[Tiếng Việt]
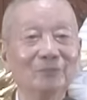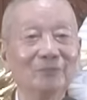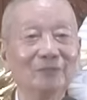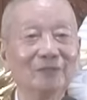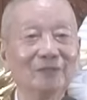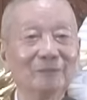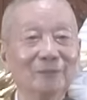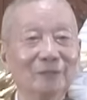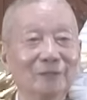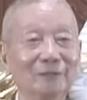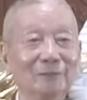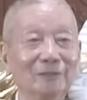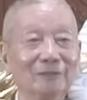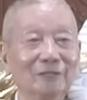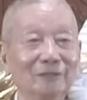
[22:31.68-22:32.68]
chứ mà nếu
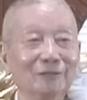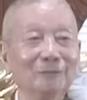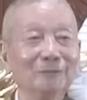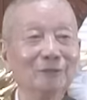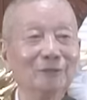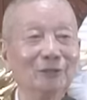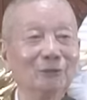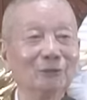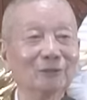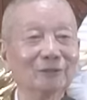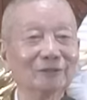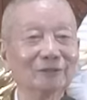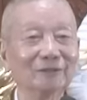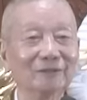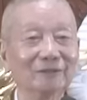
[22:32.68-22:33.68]
mình đứng đó mình chịu đó,
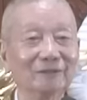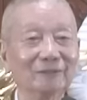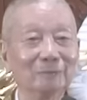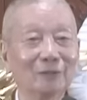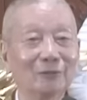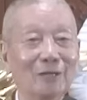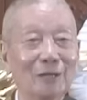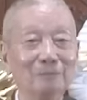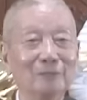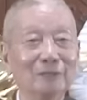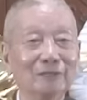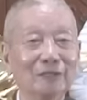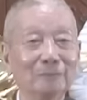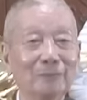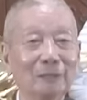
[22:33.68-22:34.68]
mà nó đấm mình cái
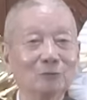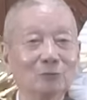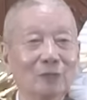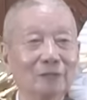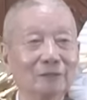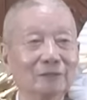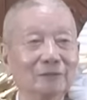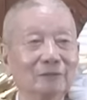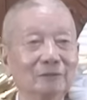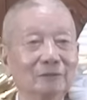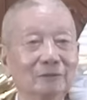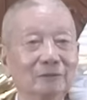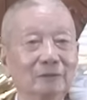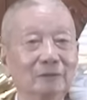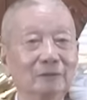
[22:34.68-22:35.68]
mạnh quá thì
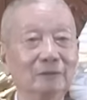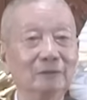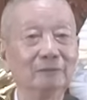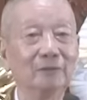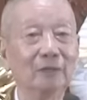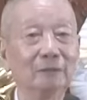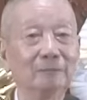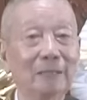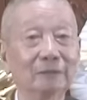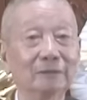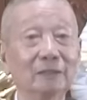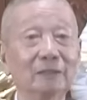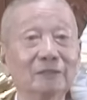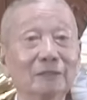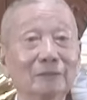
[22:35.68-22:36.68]
thì vỡ mặt
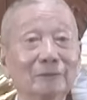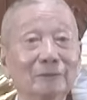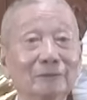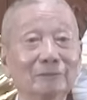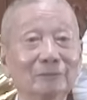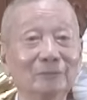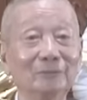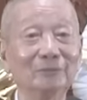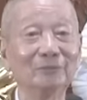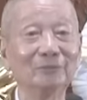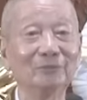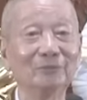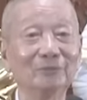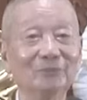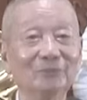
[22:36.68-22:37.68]
chết sao phải không
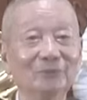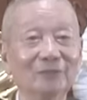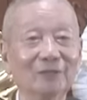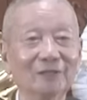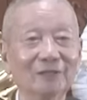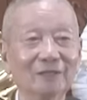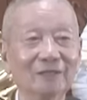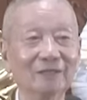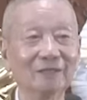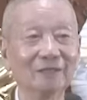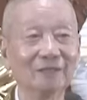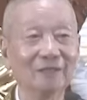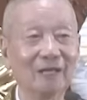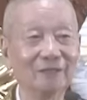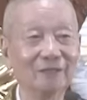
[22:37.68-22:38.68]
cho nên
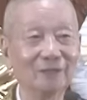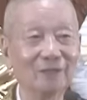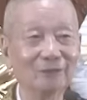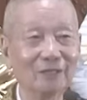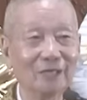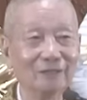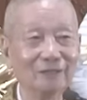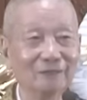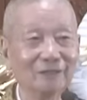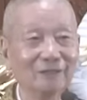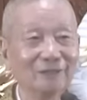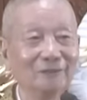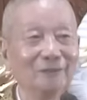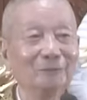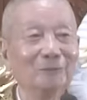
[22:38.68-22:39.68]
hãy nó đánh tới
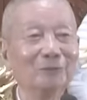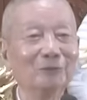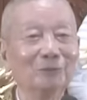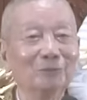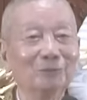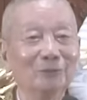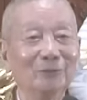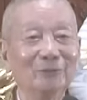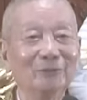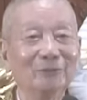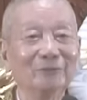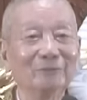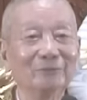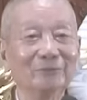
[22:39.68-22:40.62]
thì mình thụt lùi phải không